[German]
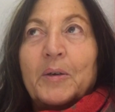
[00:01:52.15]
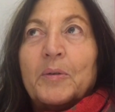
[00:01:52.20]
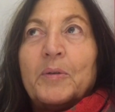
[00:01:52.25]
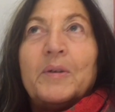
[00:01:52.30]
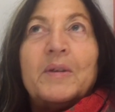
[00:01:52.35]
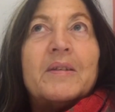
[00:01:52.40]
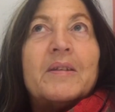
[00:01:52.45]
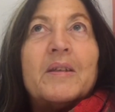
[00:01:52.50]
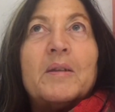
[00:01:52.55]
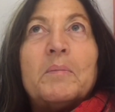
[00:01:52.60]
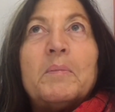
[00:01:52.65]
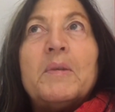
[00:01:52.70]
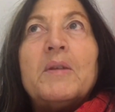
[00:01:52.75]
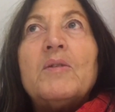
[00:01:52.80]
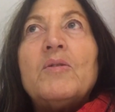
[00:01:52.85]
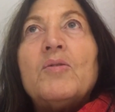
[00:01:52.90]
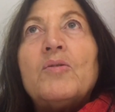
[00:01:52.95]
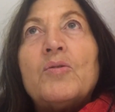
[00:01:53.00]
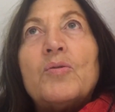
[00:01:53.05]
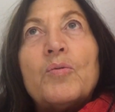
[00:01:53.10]
und es hat mir
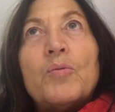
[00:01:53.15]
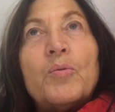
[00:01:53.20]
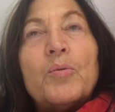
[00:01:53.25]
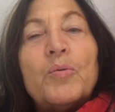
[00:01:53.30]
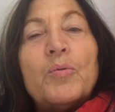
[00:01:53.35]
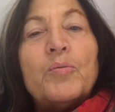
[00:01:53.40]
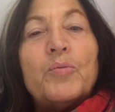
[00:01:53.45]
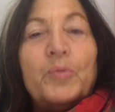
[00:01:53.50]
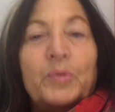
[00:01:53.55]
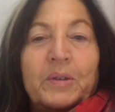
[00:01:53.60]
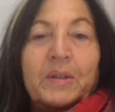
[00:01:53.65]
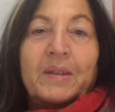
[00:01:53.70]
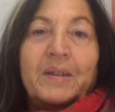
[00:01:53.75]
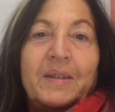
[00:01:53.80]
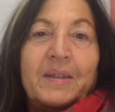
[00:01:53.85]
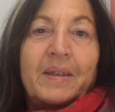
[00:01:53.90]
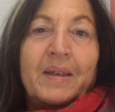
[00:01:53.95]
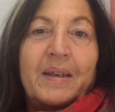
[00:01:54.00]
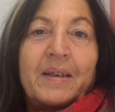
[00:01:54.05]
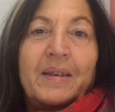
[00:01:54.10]
so gut
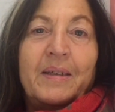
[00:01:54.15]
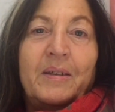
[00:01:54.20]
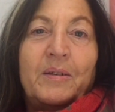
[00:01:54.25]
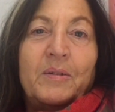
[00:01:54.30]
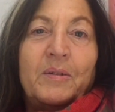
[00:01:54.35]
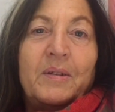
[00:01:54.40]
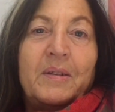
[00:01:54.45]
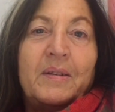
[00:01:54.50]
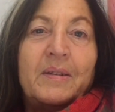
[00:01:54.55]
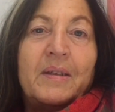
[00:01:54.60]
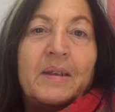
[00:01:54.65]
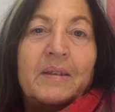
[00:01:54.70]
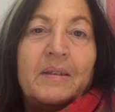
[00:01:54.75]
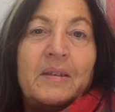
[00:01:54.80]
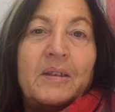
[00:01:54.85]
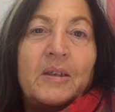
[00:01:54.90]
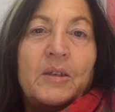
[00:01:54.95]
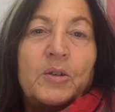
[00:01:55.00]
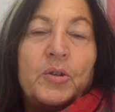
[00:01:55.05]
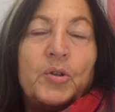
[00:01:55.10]
getan und es hat
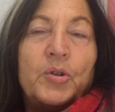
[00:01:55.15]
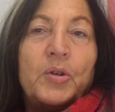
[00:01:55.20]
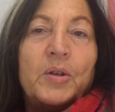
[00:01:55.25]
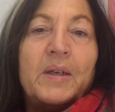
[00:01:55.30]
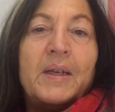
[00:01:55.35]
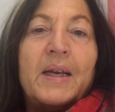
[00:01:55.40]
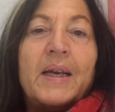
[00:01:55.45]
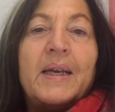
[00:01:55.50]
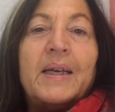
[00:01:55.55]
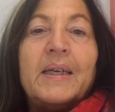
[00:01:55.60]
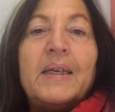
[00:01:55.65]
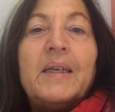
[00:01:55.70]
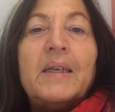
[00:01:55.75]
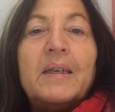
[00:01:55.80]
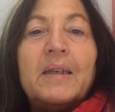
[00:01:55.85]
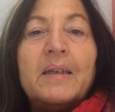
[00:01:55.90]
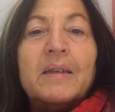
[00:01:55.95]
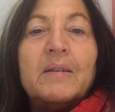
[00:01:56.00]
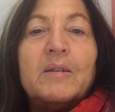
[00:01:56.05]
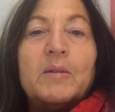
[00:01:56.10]
sich auch schon
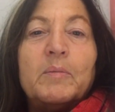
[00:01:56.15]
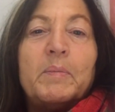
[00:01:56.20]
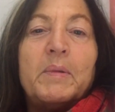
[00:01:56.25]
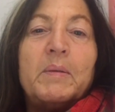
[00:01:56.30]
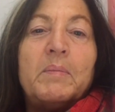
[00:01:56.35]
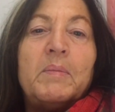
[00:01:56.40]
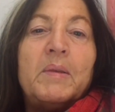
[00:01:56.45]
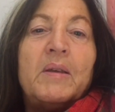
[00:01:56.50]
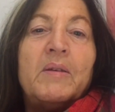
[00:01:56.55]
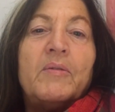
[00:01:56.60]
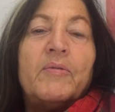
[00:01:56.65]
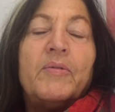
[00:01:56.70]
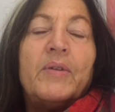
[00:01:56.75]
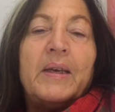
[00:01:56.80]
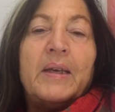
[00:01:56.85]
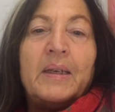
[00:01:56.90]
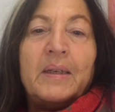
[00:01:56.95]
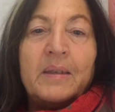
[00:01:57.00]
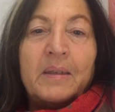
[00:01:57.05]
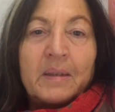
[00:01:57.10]
einiges bei mir
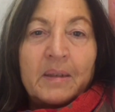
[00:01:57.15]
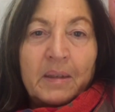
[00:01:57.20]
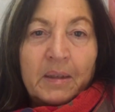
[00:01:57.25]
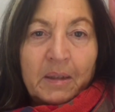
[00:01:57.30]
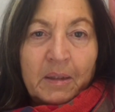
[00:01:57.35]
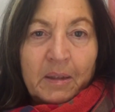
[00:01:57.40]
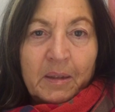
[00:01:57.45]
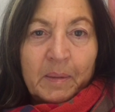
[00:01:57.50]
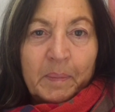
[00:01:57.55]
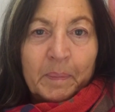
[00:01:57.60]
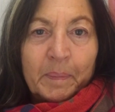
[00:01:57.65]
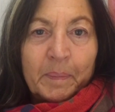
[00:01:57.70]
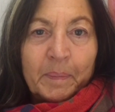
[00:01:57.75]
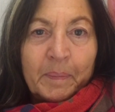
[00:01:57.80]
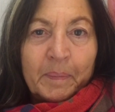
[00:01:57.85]
verändert.